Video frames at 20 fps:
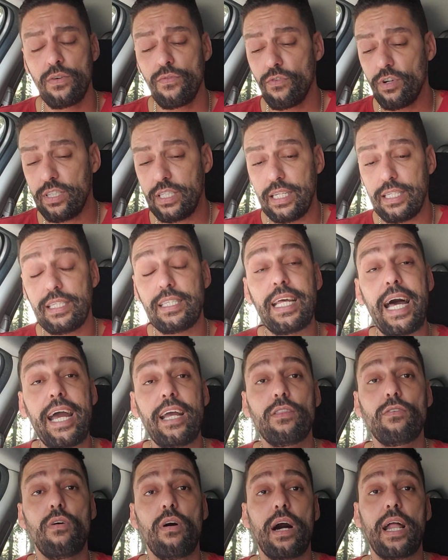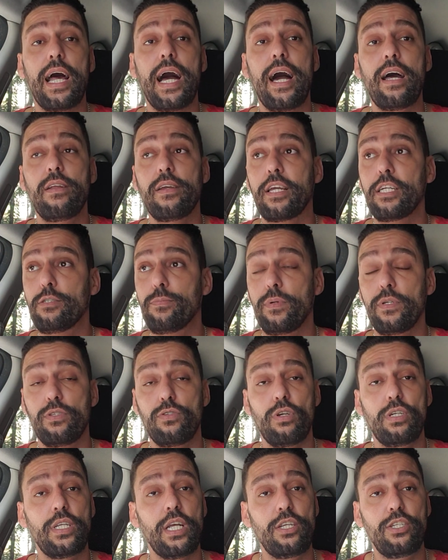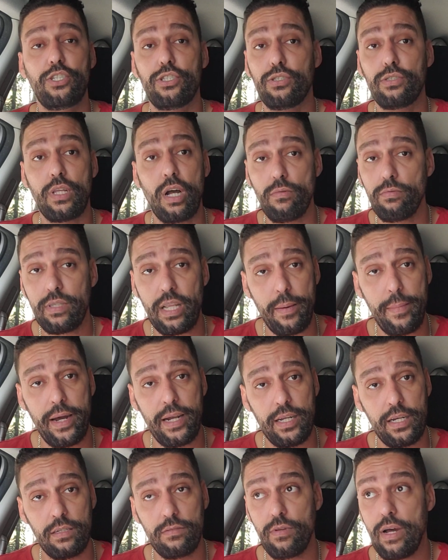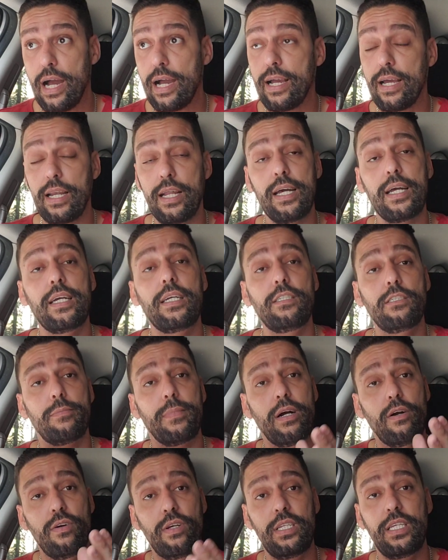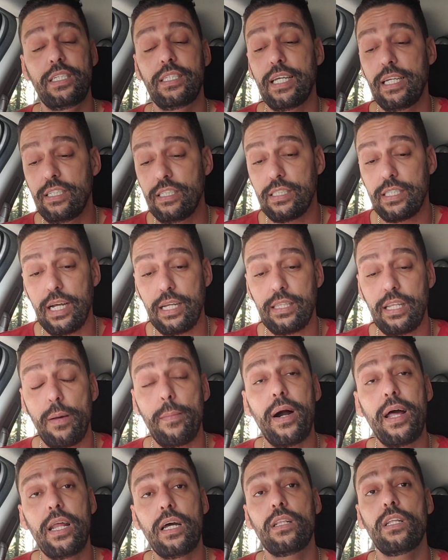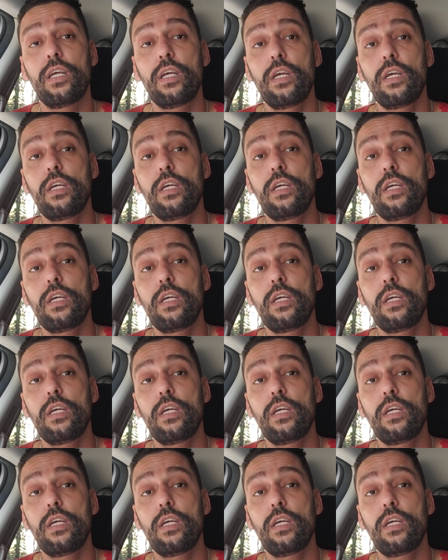Você sai no horário que as pessoas já estão trabalhando, a grande maioria já está trabalhando.